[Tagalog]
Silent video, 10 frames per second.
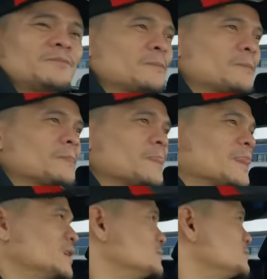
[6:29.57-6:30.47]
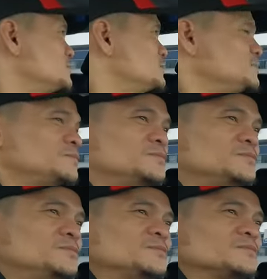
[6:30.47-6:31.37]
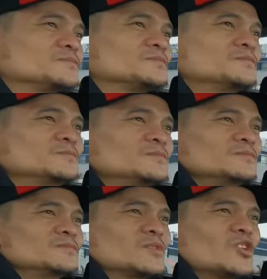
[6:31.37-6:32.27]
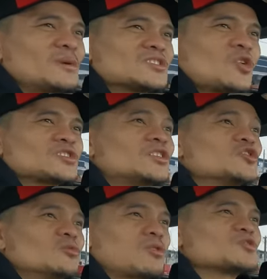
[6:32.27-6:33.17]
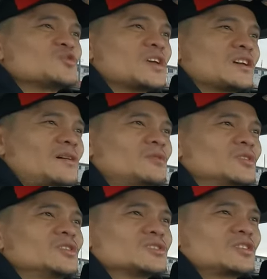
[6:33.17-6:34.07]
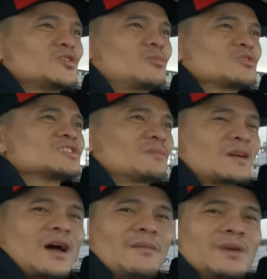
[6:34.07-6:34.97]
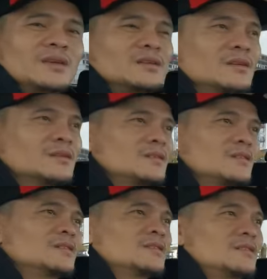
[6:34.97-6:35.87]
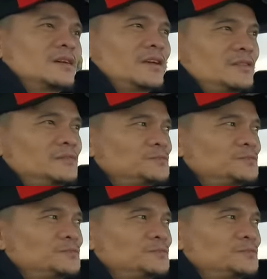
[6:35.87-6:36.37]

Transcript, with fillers: taga Nova Scotia, gusto ko dyan sa inyo. Nova Scotia, New Brunswick kamo yun sa New Brunswick marami ayan